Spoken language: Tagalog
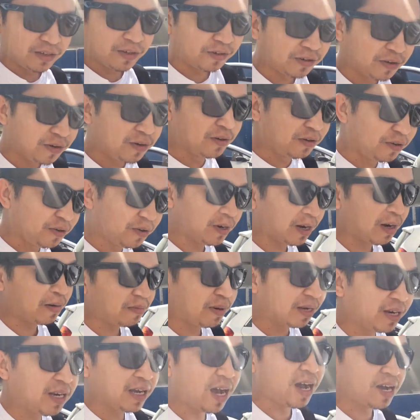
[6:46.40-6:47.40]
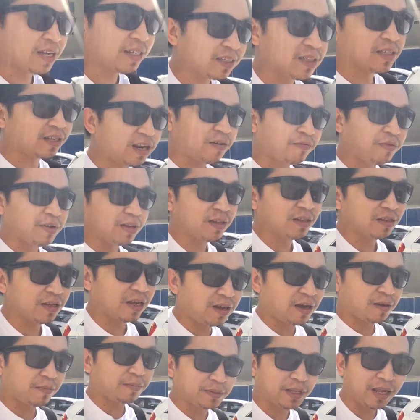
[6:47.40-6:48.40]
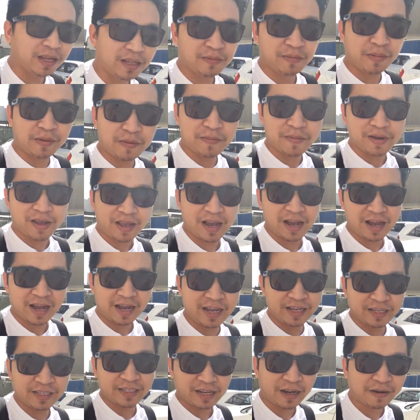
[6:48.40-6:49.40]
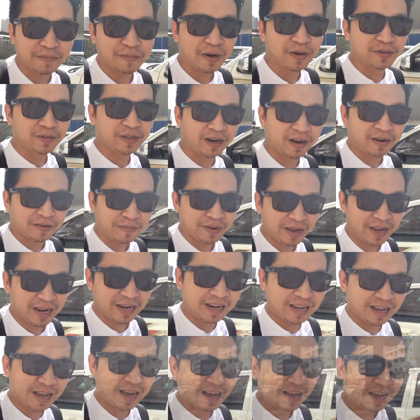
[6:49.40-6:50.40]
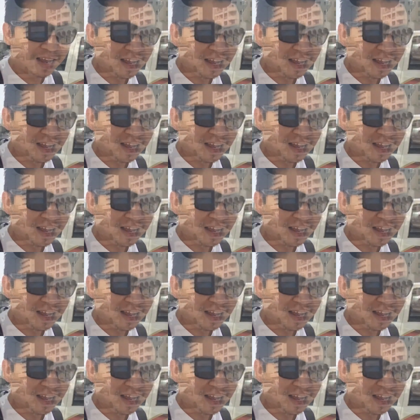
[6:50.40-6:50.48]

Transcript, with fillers: so yung laman ng aking travel update mamaya is about Armenia.